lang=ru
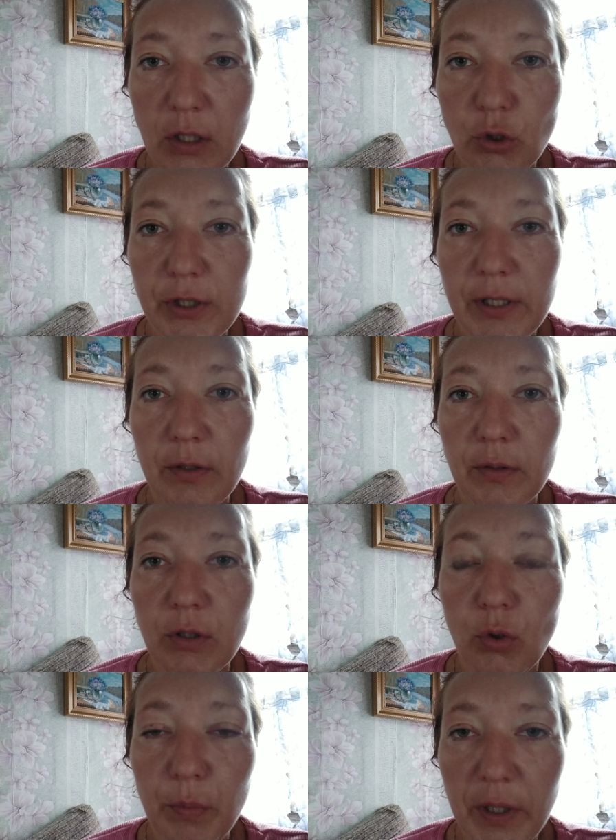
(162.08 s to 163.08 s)
То есть до,
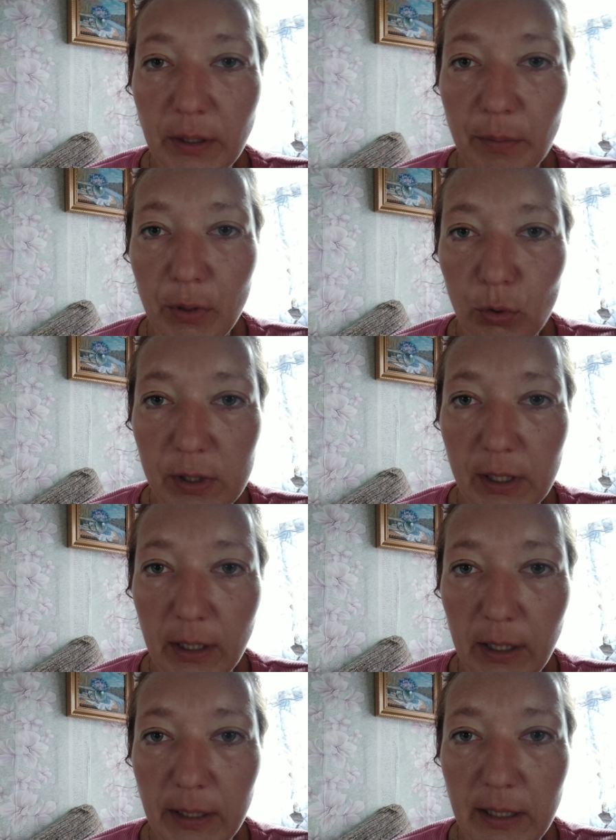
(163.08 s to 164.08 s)
документы берутся
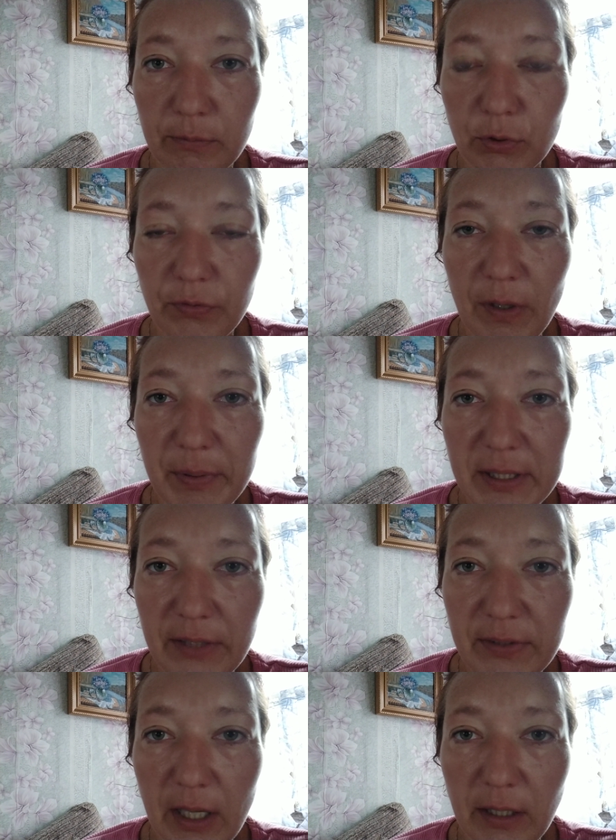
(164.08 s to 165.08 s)
какие там, вот
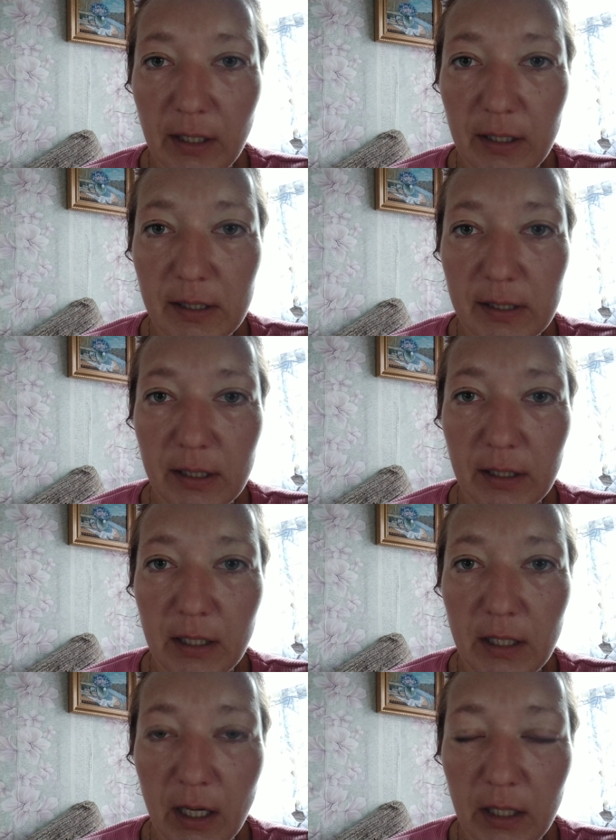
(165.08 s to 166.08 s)
выписки всякие из
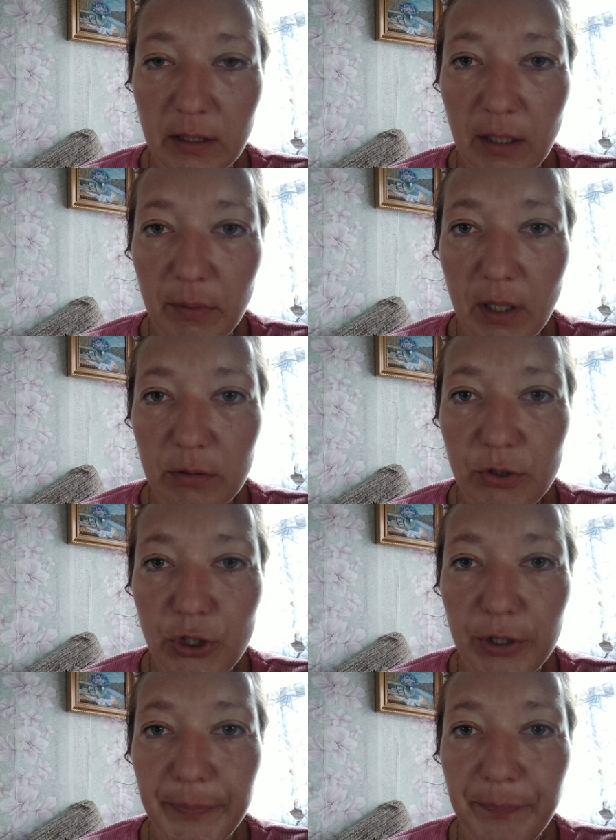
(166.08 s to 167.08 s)
ЕГРН, там,
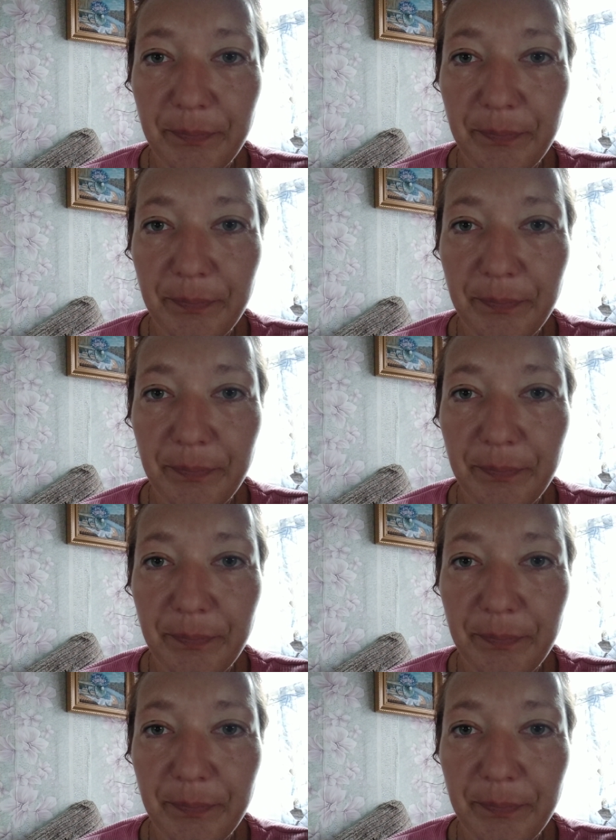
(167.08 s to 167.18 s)
короче,